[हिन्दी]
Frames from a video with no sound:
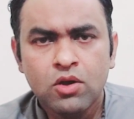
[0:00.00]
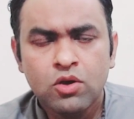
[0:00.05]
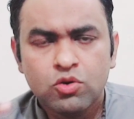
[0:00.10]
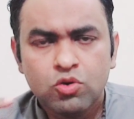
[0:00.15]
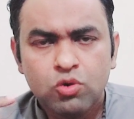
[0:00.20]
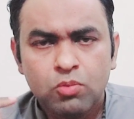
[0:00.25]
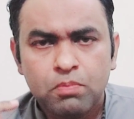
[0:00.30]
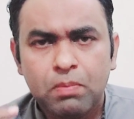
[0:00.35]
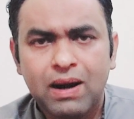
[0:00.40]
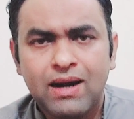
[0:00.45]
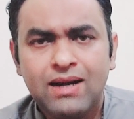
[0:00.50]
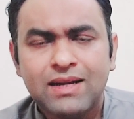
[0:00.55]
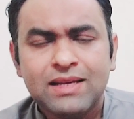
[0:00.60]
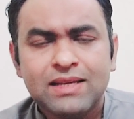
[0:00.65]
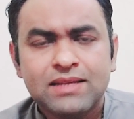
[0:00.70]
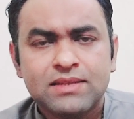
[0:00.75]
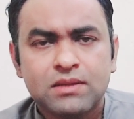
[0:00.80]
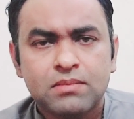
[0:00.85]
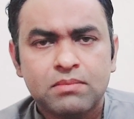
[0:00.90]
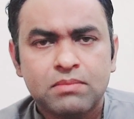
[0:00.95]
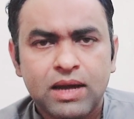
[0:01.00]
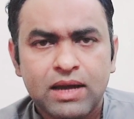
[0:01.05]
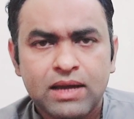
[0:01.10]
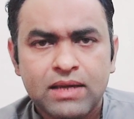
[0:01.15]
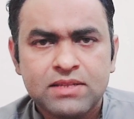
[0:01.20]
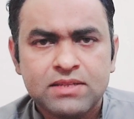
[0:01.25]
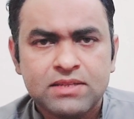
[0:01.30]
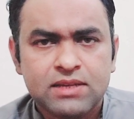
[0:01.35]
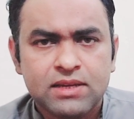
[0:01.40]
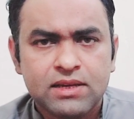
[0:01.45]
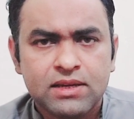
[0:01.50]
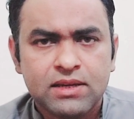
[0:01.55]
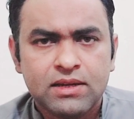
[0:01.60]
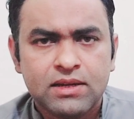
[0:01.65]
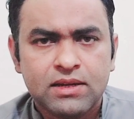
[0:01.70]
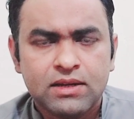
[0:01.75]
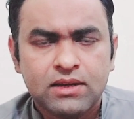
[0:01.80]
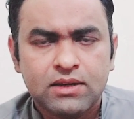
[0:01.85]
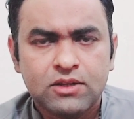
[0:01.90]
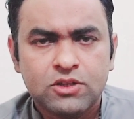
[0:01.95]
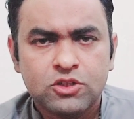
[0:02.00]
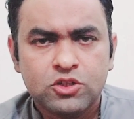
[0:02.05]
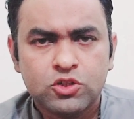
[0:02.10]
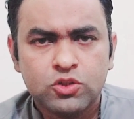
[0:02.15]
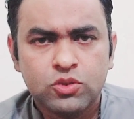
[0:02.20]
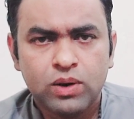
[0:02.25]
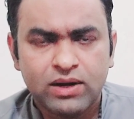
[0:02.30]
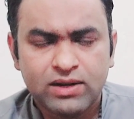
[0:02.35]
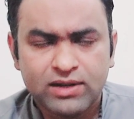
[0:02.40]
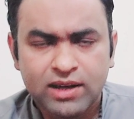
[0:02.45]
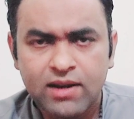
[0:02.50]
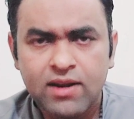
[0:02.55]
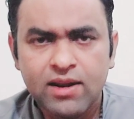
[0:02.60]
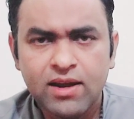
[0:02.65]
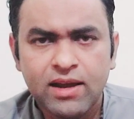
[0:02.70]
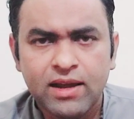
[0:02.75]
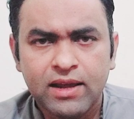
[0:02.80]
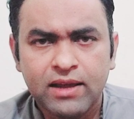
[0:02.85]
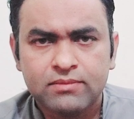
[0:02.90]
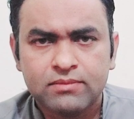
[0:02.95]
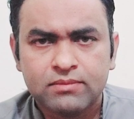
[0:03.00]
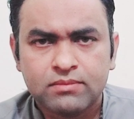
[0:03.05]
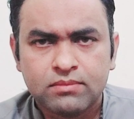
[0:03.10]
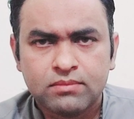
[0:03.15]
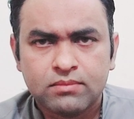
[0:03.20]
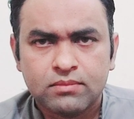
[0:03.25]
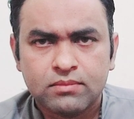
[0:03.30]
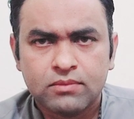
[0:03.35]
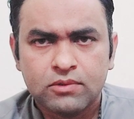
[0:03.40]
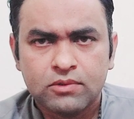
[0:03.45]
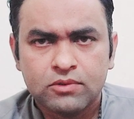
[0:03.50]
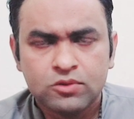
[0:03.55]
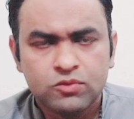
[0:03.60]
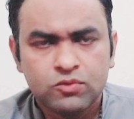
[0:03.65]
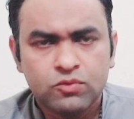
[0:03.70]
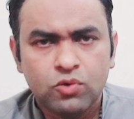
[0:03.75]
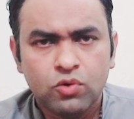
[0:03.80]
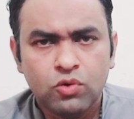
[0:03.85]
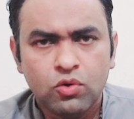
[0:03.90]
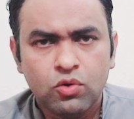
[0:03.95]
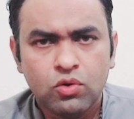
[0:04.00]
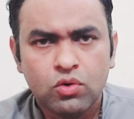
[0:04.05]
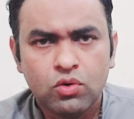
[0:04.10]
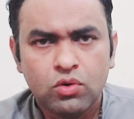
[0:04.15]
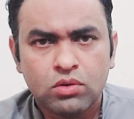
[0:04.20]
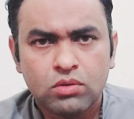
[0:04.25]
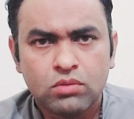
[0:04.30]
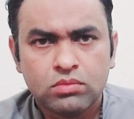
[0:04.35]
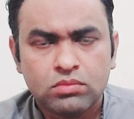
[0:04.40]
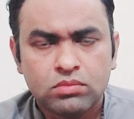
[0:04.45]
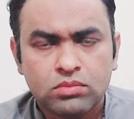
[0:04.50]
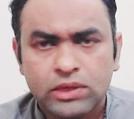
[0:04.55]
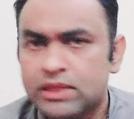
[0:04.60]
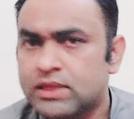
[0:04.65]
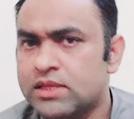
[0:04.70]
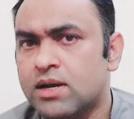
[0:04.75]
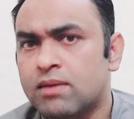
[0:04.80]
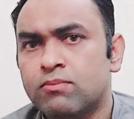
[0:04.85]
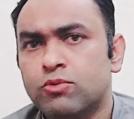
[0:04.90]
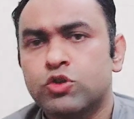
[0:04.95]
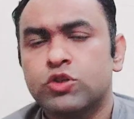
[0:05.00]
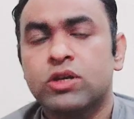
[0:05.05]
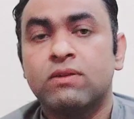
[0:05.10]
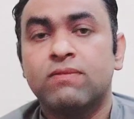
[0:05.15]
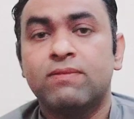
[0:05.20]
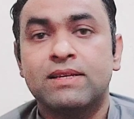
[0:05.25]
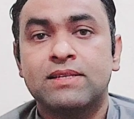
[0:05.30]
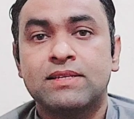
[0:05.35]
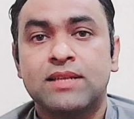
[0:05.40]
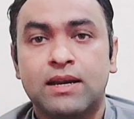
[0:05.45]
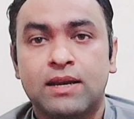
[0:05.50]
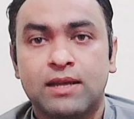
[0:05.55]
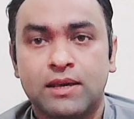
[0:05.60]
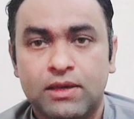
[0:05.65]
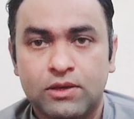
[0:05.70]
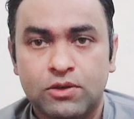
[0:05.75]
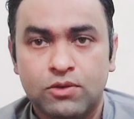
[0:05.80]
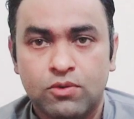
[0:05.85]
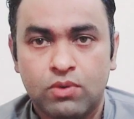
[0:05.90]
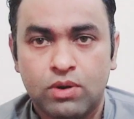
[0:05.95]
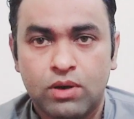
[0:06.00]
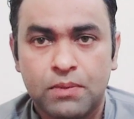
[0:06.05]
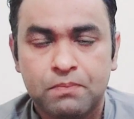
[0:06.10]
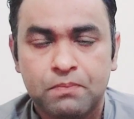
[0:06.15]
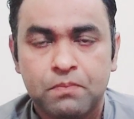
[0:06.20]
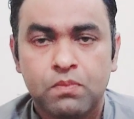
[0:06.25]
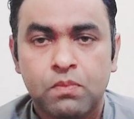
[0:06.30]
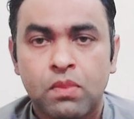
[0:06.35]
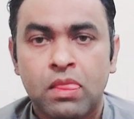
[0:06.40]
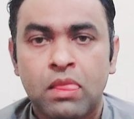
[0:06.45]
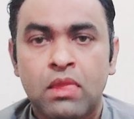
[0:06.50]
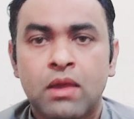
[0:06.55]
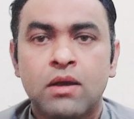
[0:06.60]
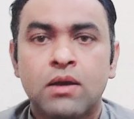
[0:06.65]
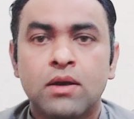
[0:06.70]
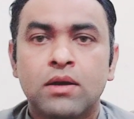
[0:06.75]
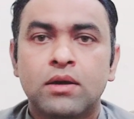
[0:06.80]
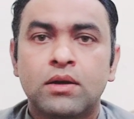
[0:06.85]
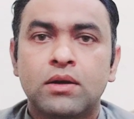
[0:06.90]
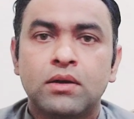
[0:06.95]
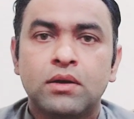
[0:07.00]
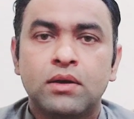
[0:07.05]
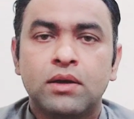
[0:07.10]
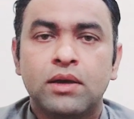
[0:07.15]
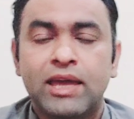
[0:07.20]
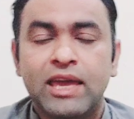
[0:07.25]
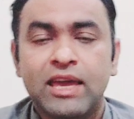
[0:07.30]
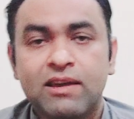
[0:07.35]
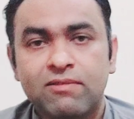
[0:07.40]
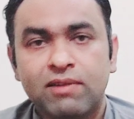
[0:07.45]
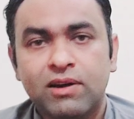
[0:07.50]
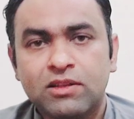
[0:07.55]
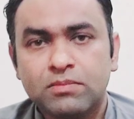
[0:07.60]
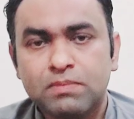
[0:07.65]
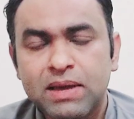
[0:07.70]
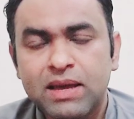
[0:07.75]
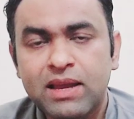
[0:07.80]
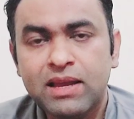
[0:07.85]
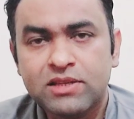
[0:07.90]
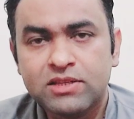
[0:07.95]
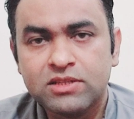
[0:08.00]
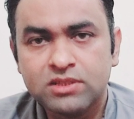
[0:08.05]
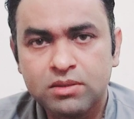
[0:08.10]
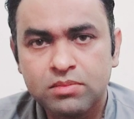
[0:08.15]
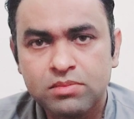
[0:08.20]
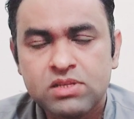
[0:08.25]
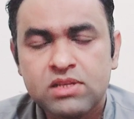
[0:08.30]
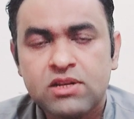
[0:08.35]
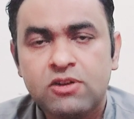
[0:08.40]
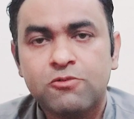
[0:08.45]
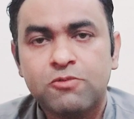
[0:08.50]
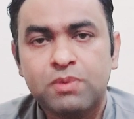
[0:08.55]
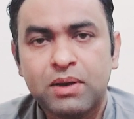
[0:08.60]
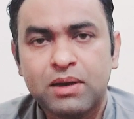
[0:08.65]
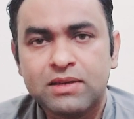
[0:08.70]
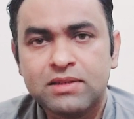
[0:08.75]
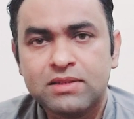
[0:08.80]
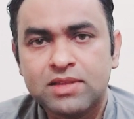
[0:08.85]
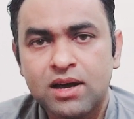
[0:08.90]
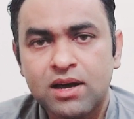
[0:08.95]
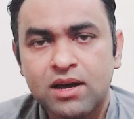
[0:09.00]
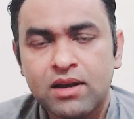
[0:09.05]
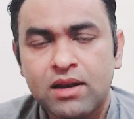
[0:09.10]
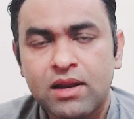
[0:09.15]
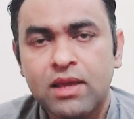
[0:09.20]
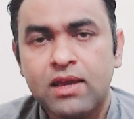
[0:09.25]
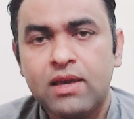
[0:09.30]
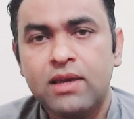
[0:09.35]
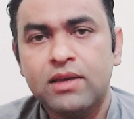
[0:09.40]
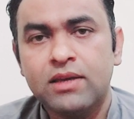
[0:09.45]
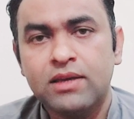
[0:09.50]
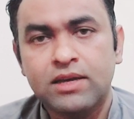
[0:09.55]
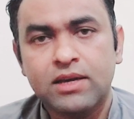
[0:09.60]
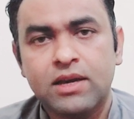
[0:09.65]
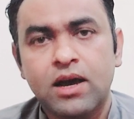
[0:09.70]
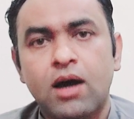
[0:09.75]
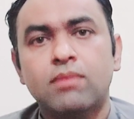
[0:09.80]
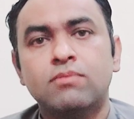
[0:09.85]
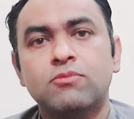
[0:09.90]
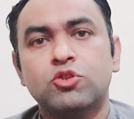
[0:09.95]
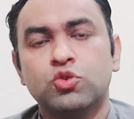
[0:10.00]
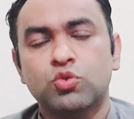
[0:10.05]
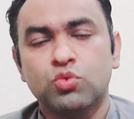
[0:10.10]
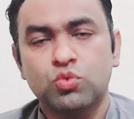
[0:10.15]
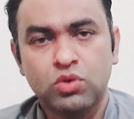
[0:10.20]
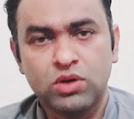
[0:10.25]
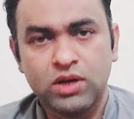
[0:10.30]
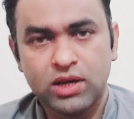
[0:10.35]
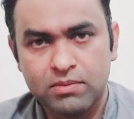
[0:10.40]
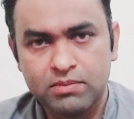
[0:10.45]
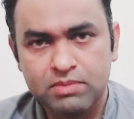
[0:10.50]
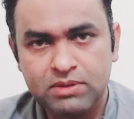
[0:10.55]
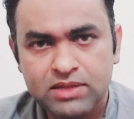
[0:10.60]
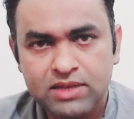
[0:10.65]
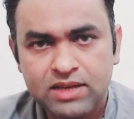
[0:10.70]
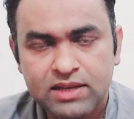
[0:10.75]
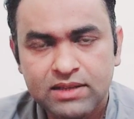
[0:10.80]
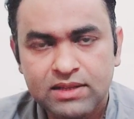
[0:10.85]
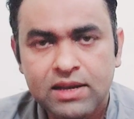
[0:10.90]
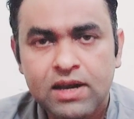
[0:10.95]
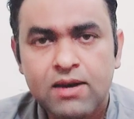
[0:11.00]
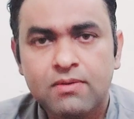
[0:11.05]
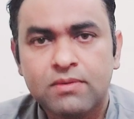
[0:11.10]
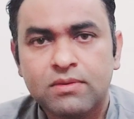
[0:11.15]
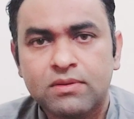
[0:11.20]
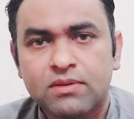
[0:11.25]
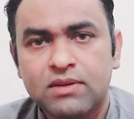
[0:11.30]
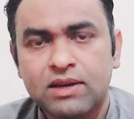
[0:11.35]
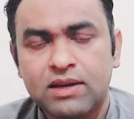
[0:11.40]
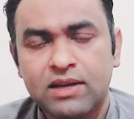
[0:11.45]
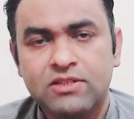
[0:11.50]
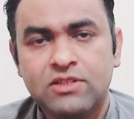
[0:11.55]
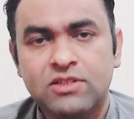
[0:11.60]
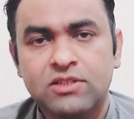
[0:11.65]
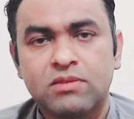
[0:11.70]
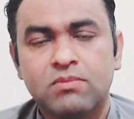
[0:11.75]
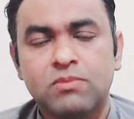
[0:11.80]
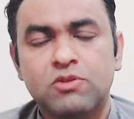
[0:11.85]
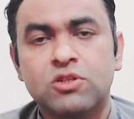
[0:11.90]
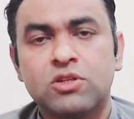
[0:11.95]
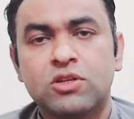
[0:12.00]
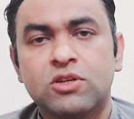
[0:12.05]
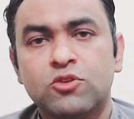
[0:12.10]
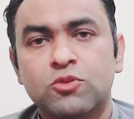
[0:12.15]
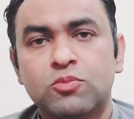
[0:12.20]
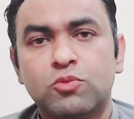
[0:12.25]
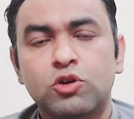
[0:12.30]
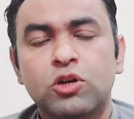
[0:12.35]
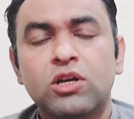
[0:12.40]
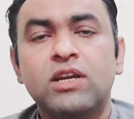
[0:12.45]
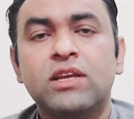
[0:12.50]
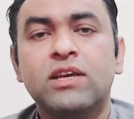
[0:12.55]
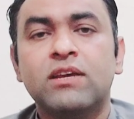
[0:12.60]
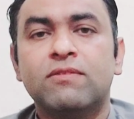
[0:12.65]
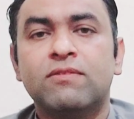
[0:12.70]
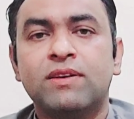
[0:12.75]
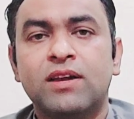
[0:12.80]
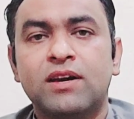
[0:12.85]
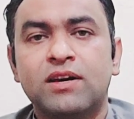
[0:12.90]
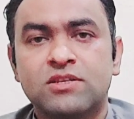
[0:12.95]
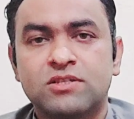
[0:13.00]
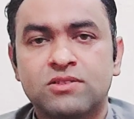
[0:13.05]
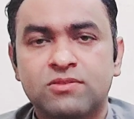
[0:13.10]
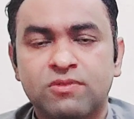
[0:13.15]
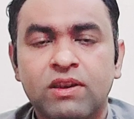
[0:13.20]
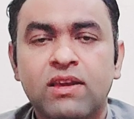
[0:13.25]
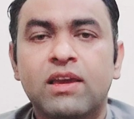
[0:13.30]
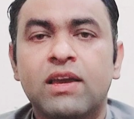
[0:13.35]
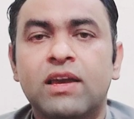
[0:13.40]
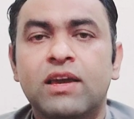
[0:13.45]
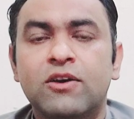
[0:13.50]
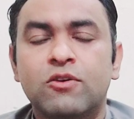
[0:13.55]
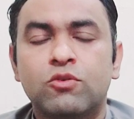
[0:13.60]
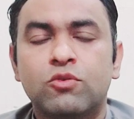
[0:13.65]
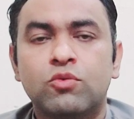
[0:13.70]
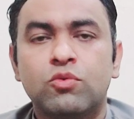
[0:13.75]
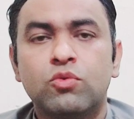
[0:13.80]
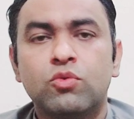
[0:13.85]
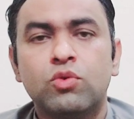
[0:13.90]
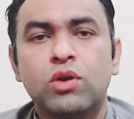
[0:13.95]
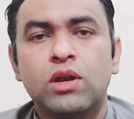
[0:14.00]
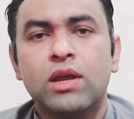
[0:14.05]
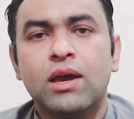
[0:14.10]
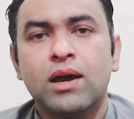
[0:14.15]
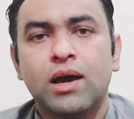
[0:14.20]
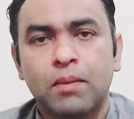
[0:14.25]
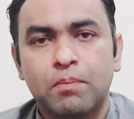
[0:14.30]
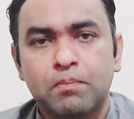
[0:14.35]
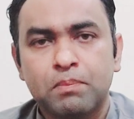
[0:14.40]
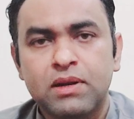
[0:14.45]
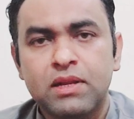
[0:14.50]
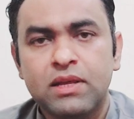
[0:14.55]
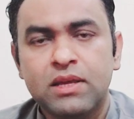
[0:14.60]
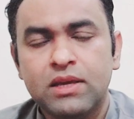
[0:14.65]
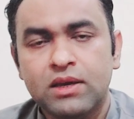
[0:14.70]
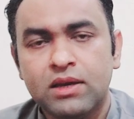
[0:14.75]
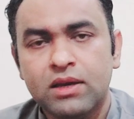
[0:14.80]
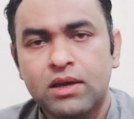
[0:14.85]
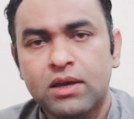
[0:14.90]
को पार्टी सरबराही से जो हटाना है वो इतना मुश्किल फैसला नहीं होगा एक वक्त में इलेक्शन कमीशन ऑफ पाकिस्तान ने ये काम शुरू कर भी दिया था इलेक्शन कमीशन के जो पॉलिटिकल फाइनेंस विंग है उन्होंने अपनी